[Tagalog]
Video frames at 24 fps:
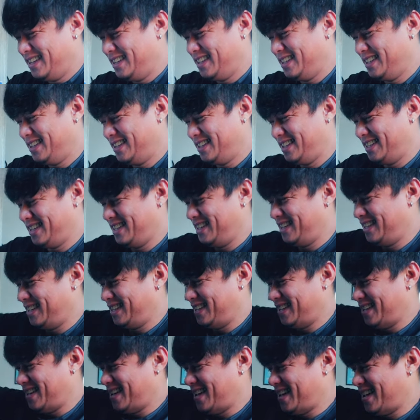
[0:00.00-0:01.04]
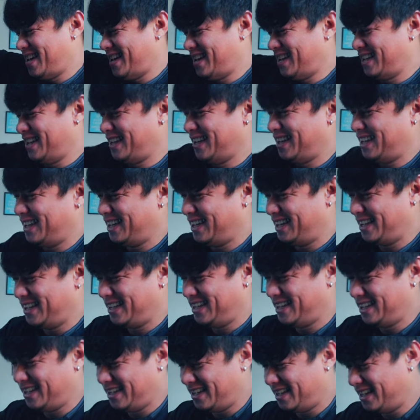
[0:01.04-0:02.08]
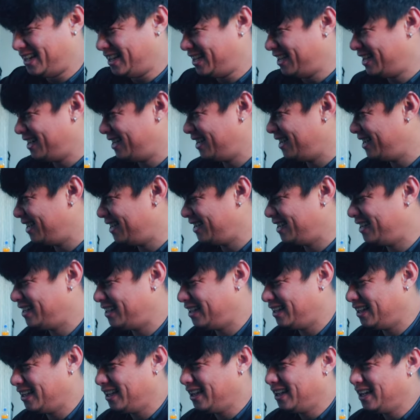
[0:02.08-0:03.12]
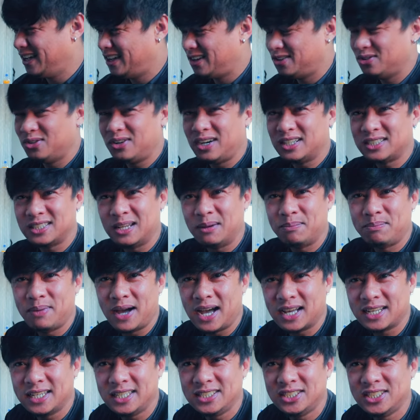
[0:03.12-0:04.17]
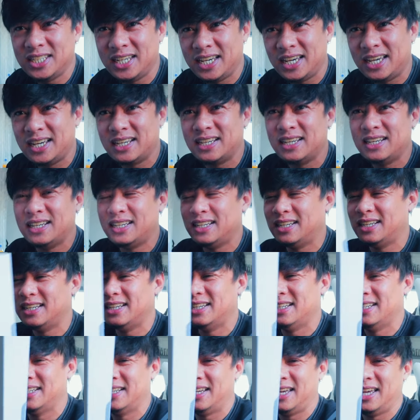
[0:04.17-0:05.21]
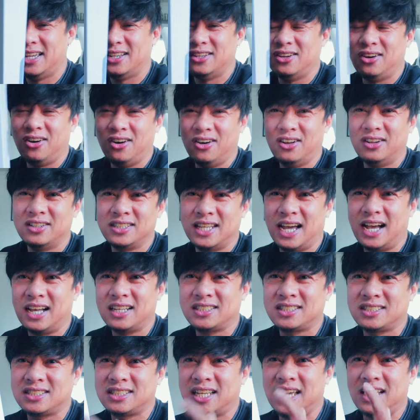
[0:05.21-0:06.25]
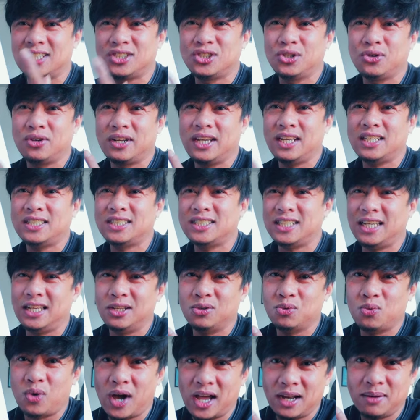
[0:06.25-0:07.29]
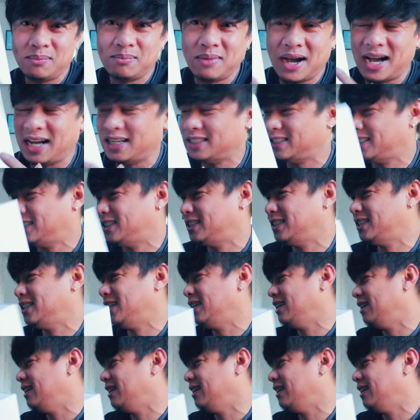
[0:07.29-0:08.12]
Yung may malilate ka, Look at the packaging and all the accessories in one box.